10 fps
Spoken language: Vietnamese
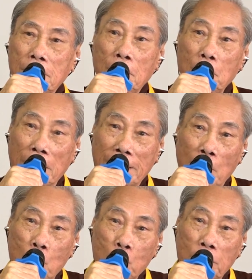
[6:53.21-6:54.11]
Nhưng mà
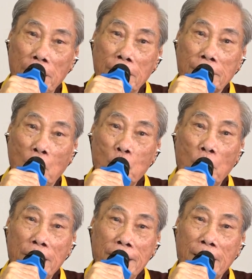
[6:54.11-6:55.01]
tu Thiền
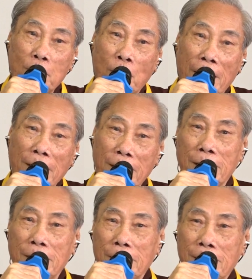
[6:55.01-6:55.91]
Tông bị nhân quả
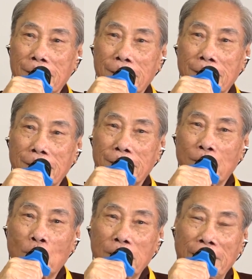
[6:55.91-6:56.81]
này nè.
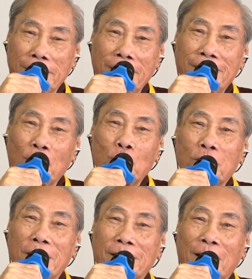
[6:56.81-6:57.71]
Con có giải thích
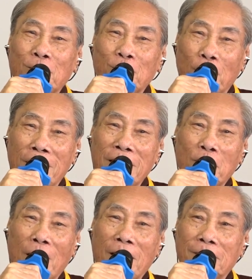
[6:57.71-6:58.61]
tu Thiền Tông bị
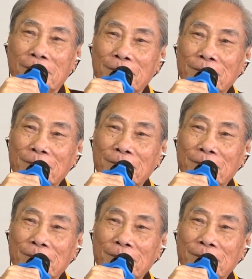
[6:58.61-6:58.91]
nhân quả không?